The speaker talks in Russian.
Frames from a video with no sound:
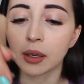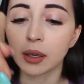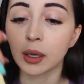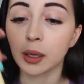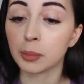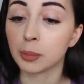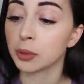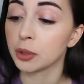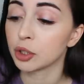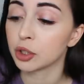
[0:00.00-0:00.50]

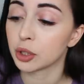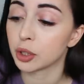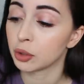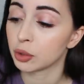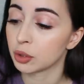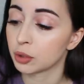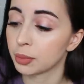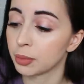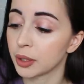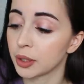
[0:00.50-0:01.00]
Обожаю
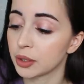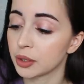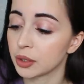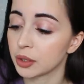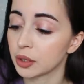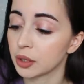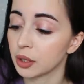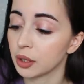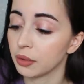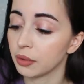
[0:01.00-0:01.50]
спайсы
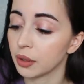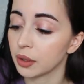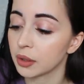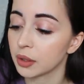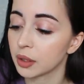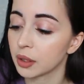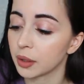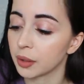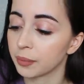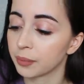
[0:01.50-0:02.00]
с
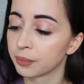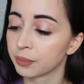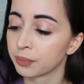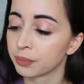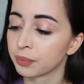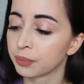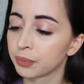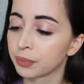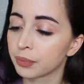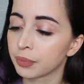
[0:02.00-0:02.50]
креветкой.
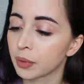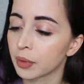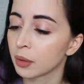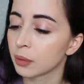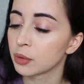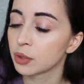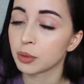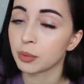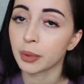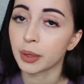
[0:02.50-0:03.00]

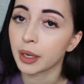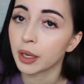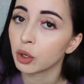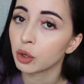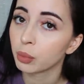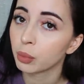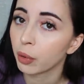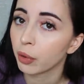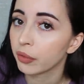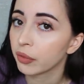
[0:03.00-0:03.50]
Вообще моя
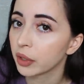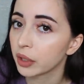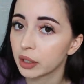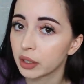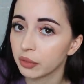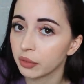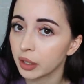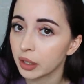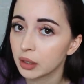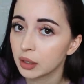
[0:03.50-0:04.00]
любовь к
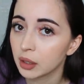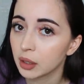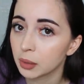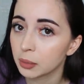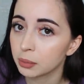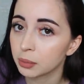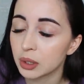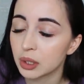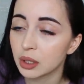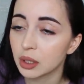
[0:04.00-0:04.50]

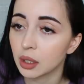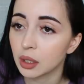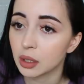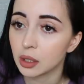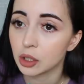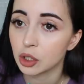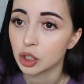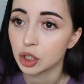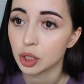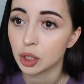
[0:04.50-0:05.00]
креветкам
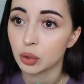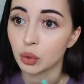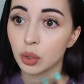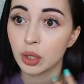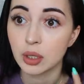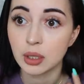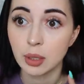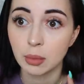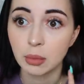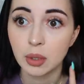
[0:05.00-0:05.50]
безгранична, но
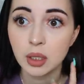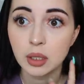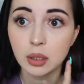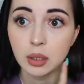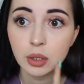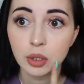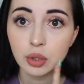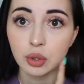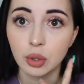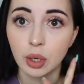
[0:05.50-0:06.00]
я
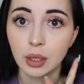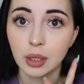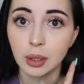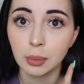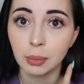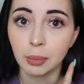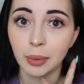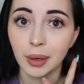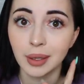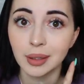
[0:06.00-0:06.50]
заметила, что они
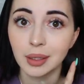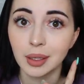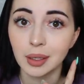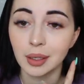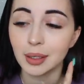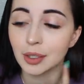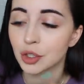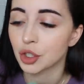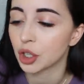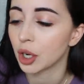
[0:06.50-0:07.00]

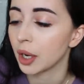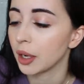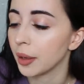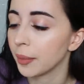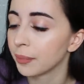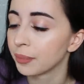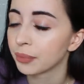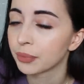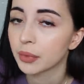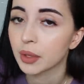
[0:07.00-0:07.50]

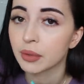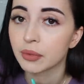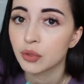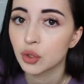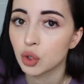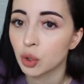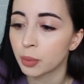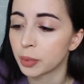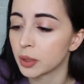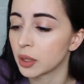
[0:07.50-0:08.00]
подорожали.
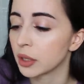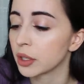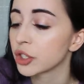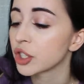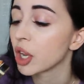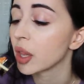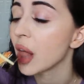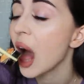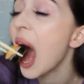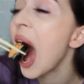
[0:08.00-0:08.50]
Все
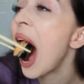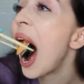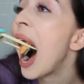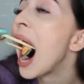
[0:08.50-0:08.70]
подорожало.